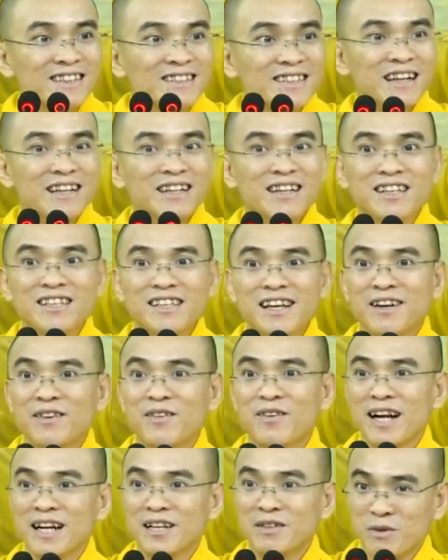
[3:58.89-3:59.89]
Tăng cân
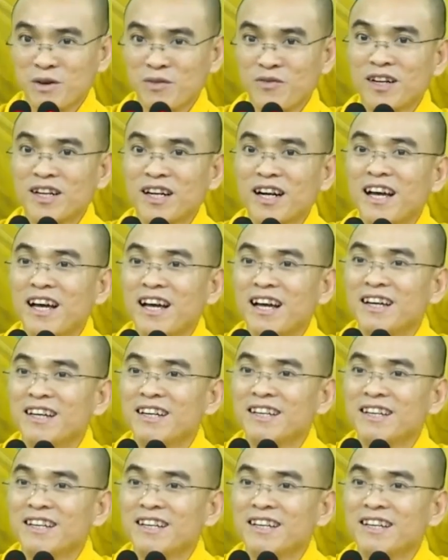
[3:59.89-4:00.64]
nhanh quá có vấn đề,